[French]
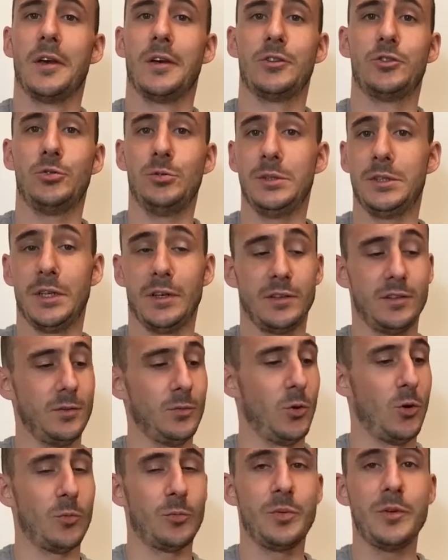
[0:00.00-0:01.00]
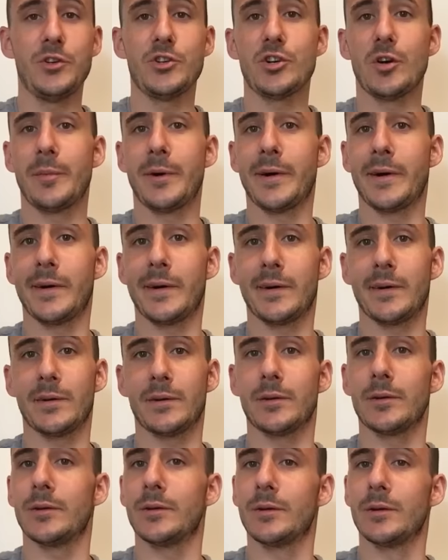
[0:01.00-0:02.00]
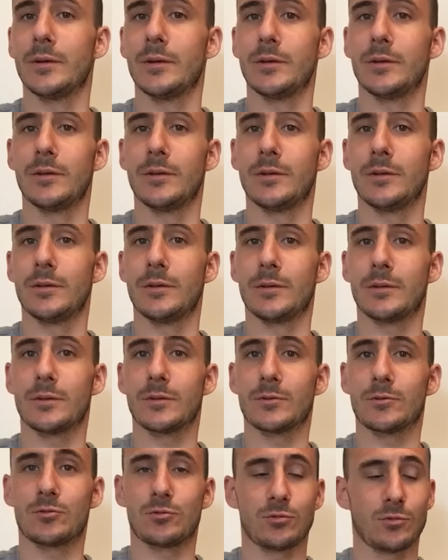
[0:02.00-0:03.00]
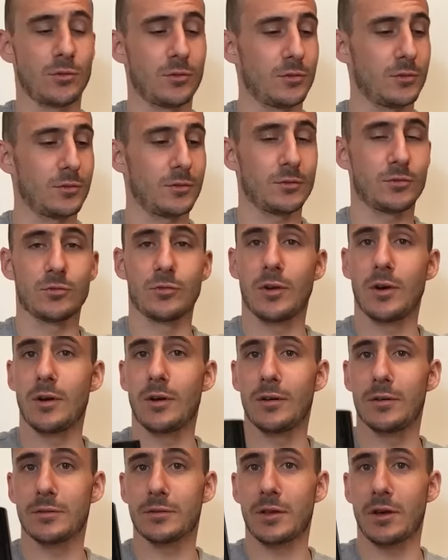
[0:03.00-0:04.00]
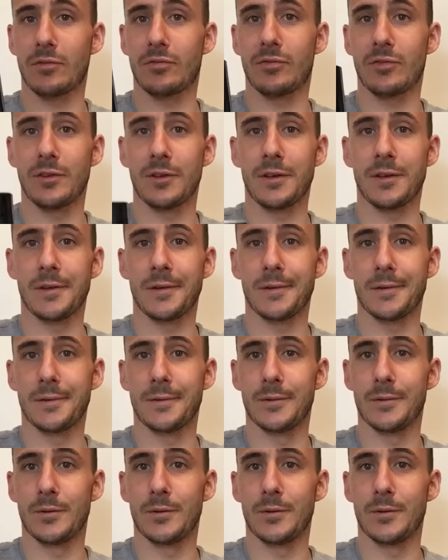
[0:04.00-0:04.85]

Je suis quasiment en pyjama euh, sur, euh, tu vois, café,